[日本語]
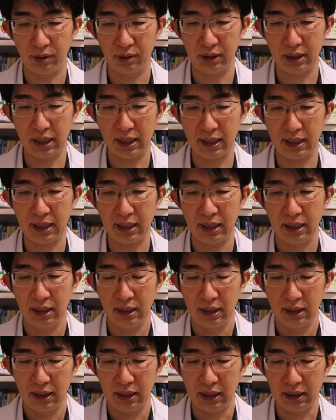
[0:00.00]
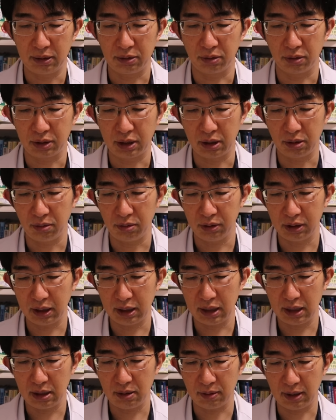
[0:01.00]
で、えっ、と、基本
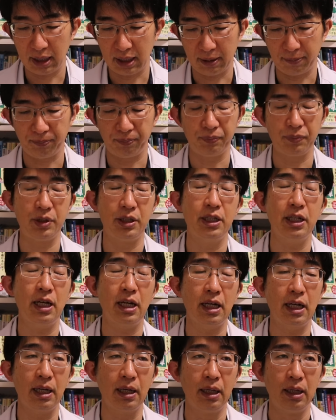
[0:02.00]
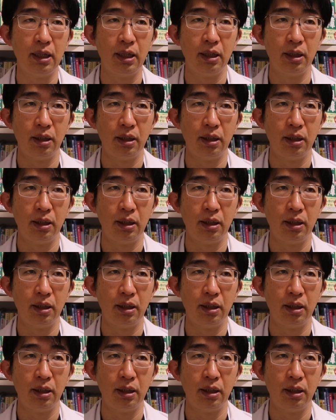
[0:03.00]
的には、じゃあ、